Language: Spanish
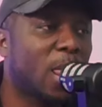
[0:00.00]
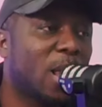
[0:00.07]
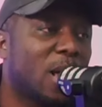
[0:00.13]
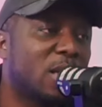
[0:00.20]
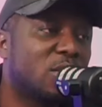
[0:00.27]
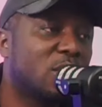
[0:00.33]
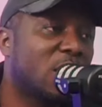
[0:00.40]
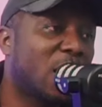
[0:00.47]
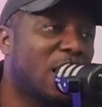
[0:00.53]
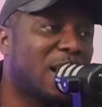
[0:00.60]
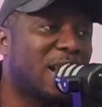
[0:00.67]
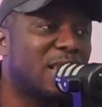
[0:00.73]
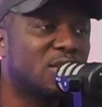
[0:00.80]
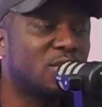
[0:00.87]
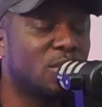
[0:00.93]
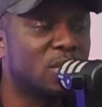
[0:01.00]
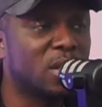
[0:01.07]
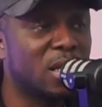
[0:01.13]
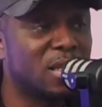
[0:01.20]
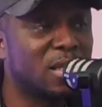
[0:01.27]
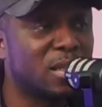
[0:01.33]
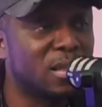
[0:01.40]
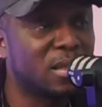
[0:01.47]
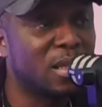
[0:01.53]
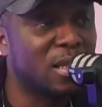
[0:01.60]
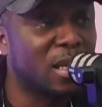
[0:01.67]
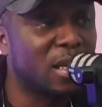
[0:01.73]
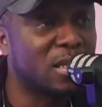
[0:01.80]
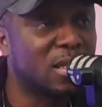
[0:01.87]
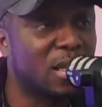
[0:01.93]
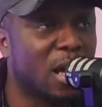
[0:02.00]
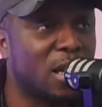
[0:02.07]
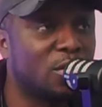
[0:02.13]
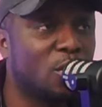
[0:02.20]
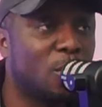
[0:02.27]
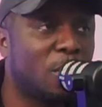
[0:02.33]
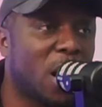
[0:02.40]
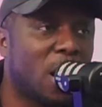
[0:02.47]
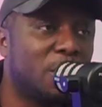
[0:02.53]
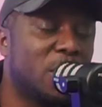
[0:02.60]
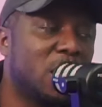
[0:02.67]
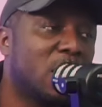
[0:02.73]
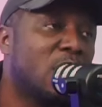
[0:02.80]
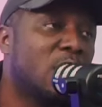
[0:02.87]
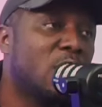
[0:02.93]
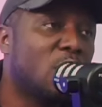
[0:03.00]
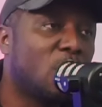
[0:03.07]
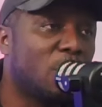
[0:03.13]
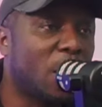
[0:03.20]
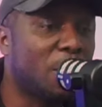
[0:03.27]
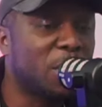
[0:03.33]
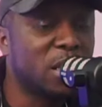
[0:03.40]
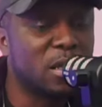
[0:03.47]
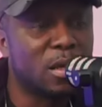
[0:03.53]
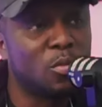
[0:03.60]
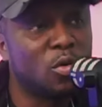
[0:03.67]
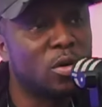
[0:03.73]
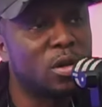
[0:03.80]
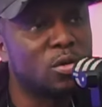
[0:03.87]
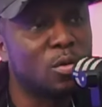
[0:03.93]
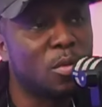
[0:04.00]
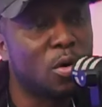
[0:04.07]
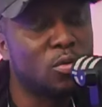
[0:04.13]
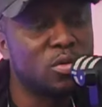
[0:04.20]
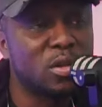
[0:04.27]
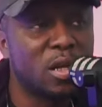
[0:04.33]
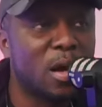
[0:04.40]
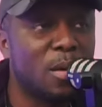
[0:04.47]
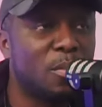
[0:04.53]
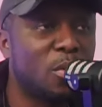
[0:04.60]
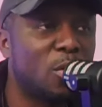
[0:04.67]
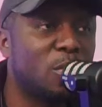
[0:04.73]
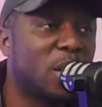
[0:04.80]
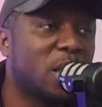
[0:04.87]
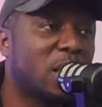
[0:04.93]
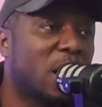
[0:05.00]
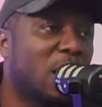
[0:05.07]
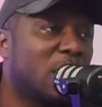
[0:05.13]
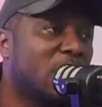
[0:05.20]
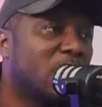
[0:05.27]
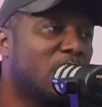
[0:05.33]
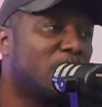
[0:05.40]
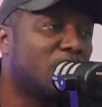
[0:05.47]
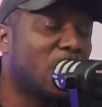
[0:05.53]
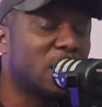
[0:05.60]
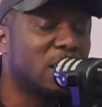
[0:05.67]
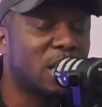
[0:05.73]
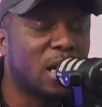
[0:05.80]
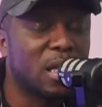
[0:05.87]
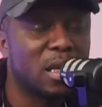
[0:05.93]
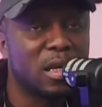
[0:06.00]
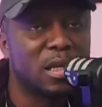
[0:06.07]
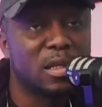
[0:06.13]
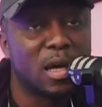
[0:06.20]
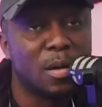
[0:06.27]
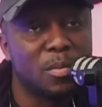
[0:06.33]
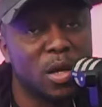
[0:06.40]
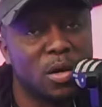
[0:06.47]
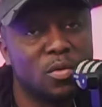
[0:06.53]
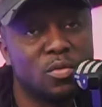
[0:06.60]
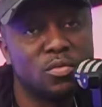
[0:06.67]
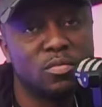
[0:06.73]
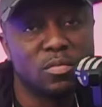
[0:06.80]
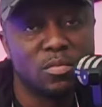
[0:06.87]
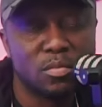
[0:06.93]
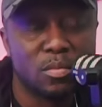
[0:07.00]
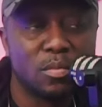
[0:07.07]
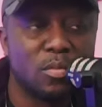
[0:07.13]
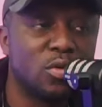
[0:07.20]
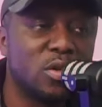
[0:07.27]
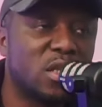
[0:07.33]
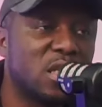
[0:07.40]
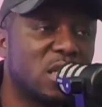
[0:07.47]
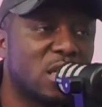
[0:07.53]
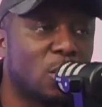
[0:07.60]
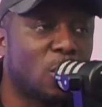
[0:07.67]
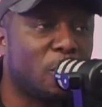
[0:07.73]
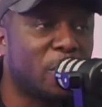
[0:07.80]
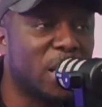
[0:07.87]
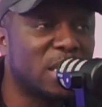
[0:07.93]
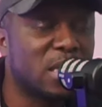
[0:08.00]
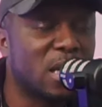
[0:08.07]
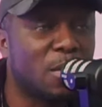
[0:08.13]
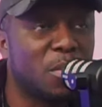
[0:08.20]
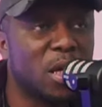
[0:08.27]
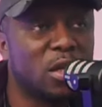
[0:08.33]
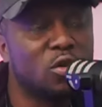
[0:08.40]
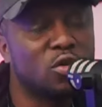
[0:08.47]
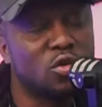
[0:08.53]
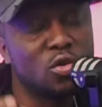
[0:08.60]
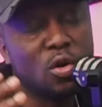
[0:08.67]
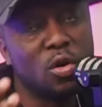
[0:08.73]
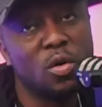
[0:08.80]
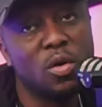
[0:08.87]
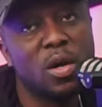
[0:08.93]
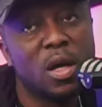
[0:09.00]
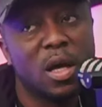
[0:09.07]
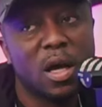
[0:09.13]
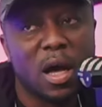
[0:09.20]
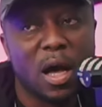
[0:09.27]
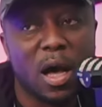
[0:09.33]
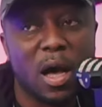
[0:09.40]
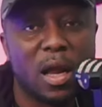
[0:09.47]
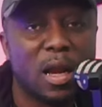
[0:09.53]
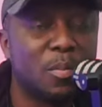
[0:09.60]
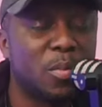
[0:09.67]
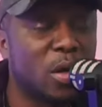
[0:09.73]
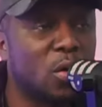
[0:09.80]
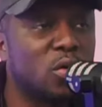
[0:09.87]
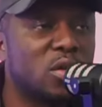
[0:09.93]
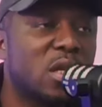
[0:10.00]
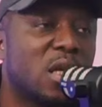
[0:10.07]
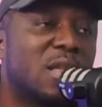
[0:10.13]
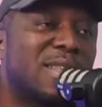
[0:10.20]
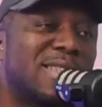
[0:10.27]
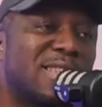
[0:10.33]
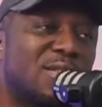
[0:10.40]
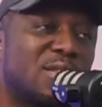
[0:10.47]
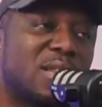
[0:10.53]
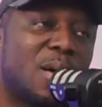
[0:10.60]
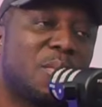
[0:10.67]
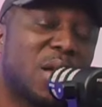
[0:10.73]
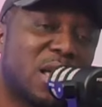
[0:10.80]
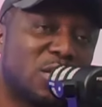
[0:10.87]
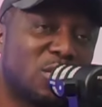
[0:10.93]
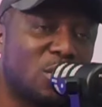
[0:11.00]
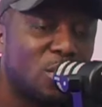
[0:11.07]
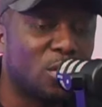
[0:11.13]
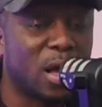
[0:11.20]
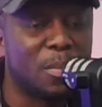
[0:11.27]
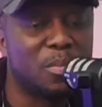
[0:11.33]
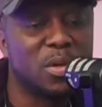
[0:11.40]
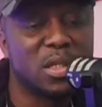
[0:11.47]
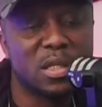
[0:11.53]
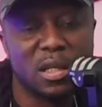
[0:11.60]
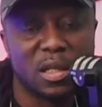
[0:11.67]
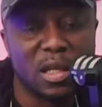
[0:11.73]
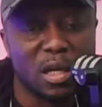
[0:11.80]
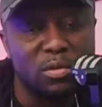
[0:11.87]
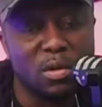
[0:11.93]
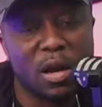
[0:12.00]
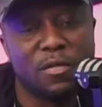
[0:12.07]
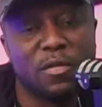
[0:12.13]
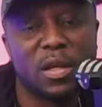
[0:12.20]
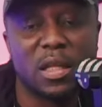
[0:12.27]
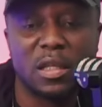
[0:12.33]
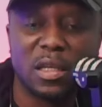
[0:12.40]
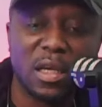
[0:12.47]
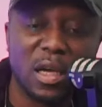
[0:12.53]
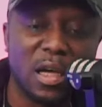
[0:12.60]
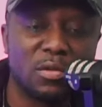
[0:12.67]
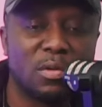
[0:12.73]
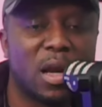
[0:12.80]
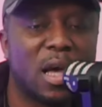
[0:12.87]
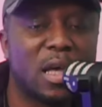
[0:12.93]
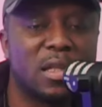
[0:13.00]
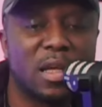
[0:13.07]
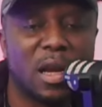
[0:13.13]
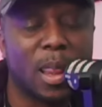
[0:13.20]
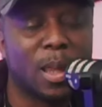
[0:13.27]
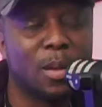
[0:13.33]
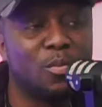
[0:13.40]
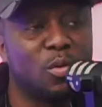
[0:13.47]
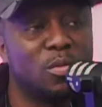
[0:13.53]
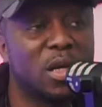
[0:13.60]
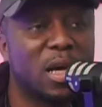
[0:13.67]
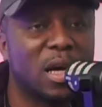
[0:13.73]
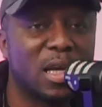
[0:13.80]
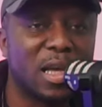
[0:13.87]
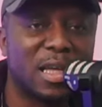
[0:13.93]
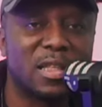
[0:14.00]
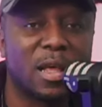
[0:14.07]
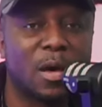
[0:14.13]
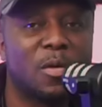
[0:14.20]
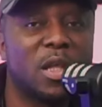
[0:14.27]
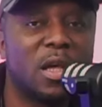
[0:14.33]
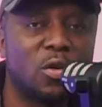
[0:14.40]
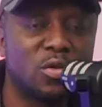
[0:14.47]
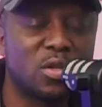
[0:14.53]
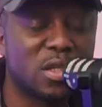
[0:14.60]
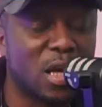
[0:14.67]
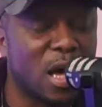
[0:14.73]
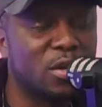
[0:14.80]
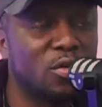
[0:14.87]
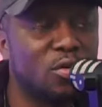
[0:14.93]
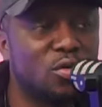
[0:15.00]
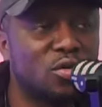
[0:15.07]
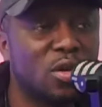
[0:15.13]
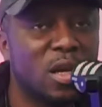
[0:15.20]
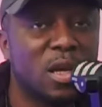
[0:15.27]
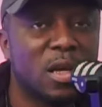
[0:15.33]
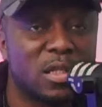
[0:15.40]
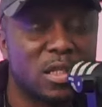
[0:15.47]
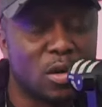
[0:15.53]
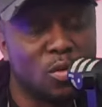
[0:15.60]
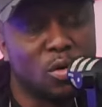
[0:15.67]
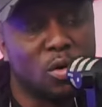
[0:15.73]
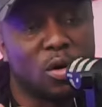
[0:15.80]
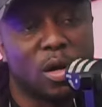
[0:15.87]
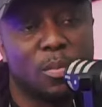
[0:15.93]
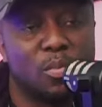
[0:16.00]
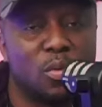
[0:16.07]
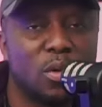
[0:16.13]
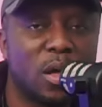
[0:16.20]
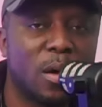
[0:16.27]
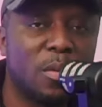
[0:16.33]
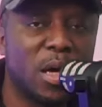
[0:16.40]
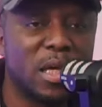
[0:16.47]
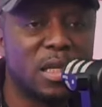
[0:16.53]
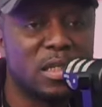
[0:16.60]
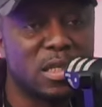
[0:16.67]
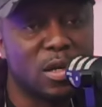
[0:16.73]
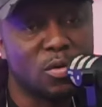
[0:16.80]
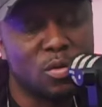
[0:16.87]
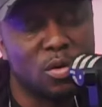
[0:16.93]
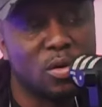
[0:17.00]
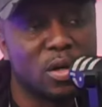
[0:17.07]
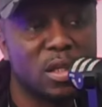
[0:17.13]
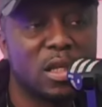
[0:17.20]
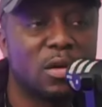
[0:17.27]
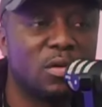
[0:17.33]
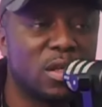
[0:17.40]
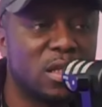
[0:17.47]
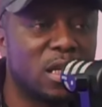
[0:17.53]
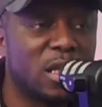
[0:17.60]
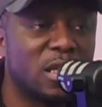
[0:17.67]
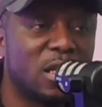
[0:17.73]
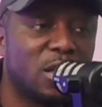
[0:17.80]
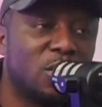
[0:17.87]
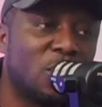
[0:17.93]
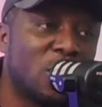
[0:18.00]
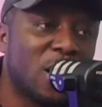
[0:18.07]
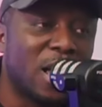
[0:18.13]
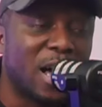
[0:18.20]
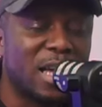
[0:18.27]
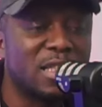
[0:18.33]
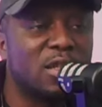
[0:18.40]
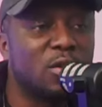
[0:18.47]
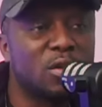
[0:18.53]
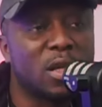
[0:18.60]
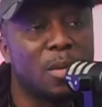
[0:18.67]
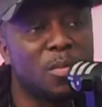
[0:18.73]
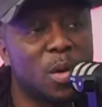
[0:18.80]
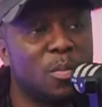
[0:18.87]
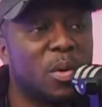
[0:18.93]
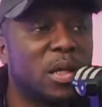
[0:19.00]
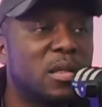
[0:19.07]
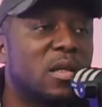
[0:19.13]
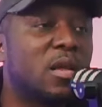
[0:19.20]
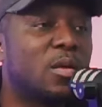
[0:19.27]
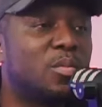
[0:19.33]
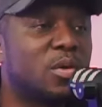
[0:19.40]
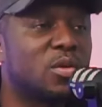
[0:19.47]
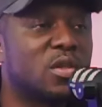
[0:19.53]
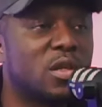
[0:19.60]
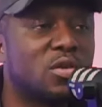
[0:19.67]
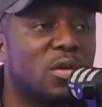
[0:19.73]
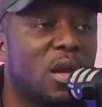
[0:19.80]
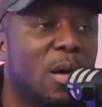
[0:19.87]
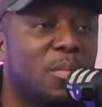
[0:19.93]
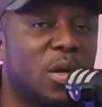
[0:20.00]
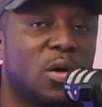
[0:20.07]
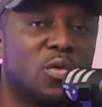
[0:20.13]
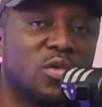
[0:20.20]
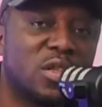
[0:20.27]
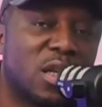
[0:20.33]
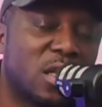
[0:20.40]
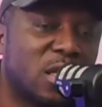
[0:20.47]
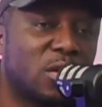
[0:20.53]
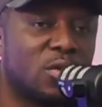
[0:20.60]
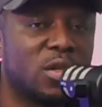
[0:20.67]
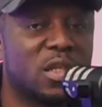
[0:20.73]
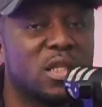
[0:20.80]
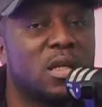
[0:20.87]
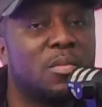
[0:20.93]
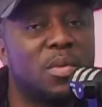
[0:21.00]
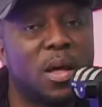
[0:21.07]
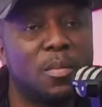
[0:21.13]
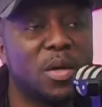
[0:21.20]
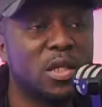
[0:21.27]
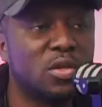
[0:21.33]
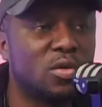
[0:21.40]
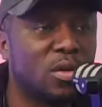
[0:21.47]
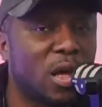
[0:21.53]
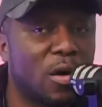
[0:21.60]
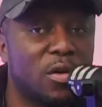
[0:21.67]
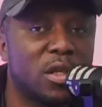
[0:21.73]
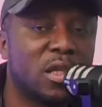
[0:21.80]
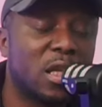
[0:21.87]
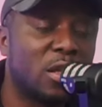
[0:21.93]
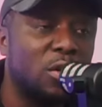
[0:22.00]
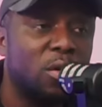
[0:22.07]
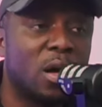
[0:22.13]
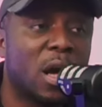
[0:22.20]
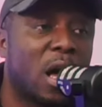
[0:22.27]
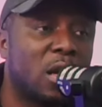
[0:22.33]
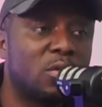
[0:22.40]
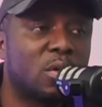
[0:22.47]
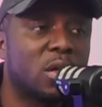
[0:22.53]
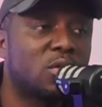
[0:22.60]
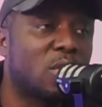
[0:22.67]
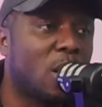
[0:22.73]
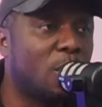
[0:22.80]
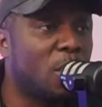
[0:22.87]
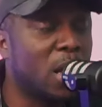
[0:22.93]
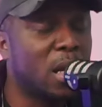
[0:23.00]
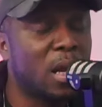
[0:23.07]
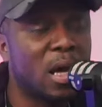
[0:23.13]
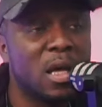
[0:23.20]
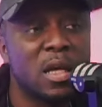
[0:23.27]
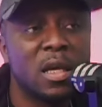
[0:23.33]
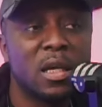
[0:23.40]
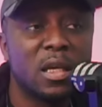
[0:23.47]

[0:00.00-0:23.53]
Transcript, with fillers: Reacciona a la canción te extraño, mami. Obviamente tenemos que tomar un tiempo para mandarle también un muy sincero pésame, no solo a Lápiz Consciente, sino también a todos los lapicitas, a toda la fanática, a toda la gente de la República, que a través de los años, según lo que pude ver y según lo que tengo entendido, ha sido también parte del proceso de Lápiz Consciente, donde siempre ha mencionado y tenido en alto a su abuela.